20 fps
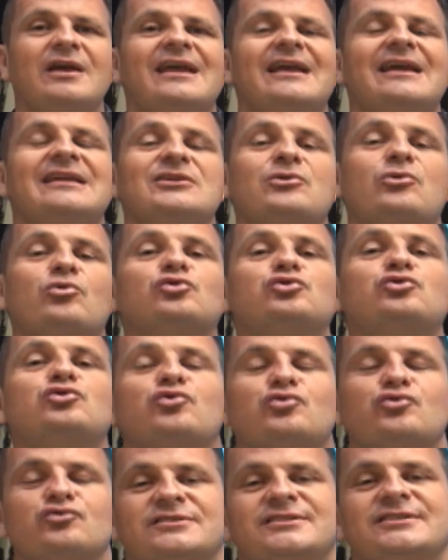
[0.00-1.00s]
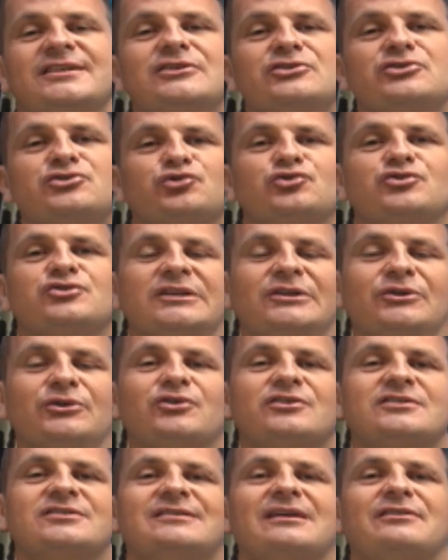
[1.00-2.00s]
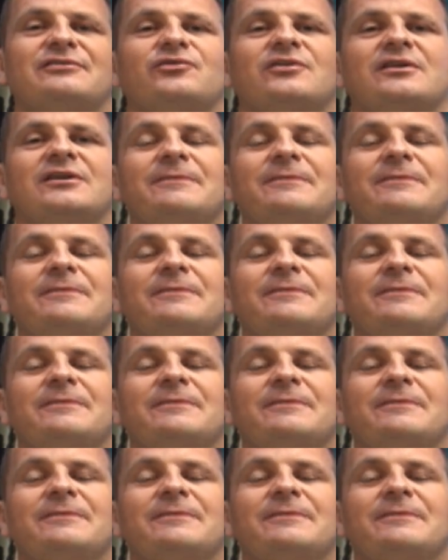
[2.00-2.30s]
ele encontrou com os anjos do Senhor que estavam